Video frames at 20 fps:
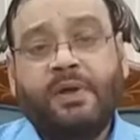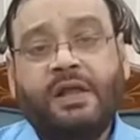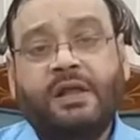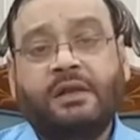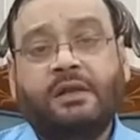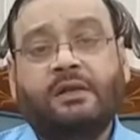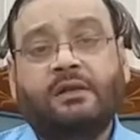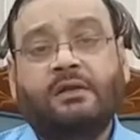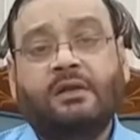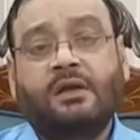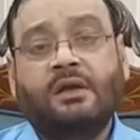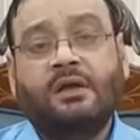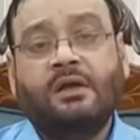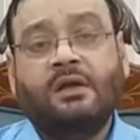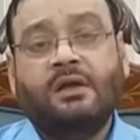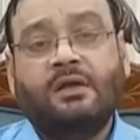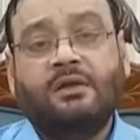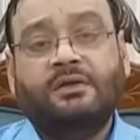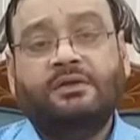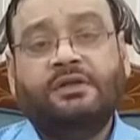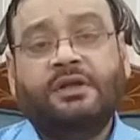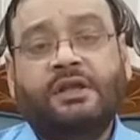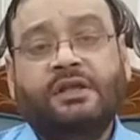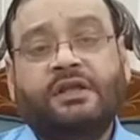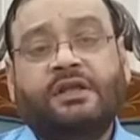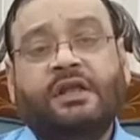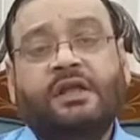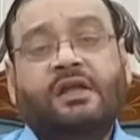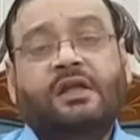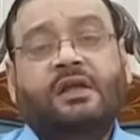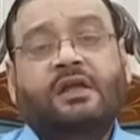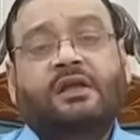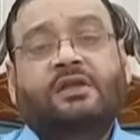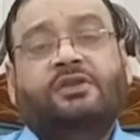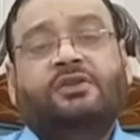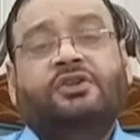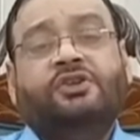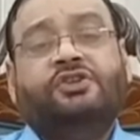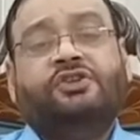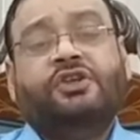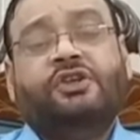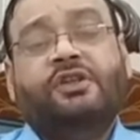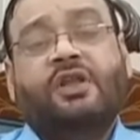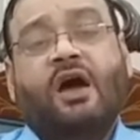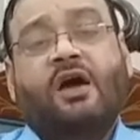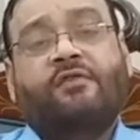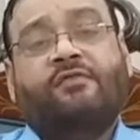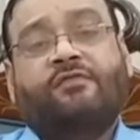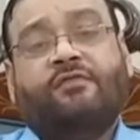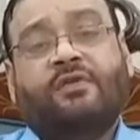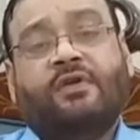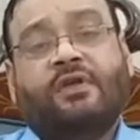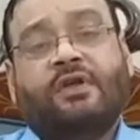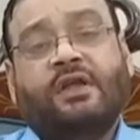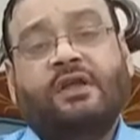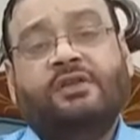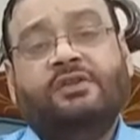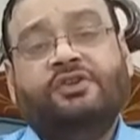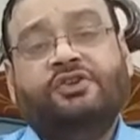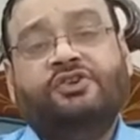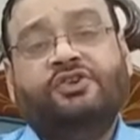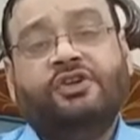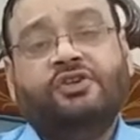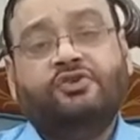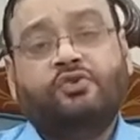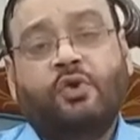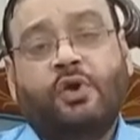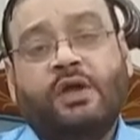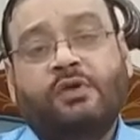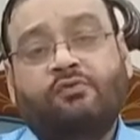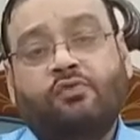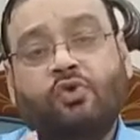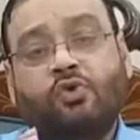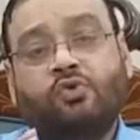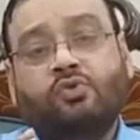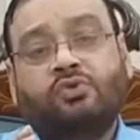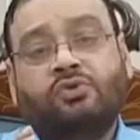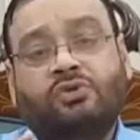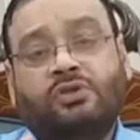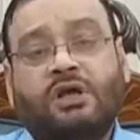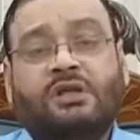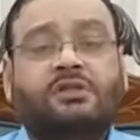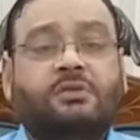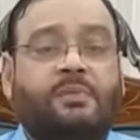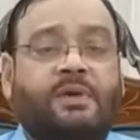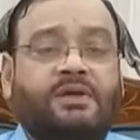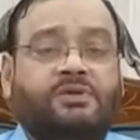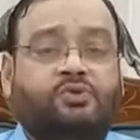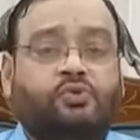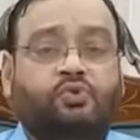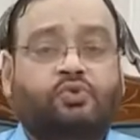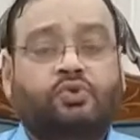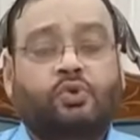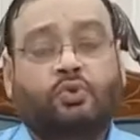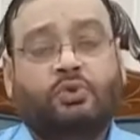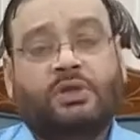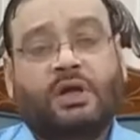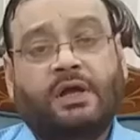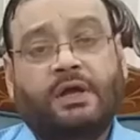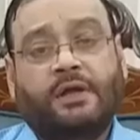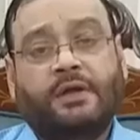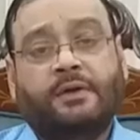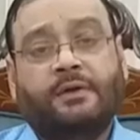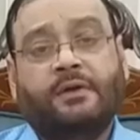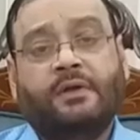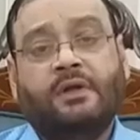पेन यानी कि नीचे नाफ के नीचे जो है वो दर्द महसूस होता है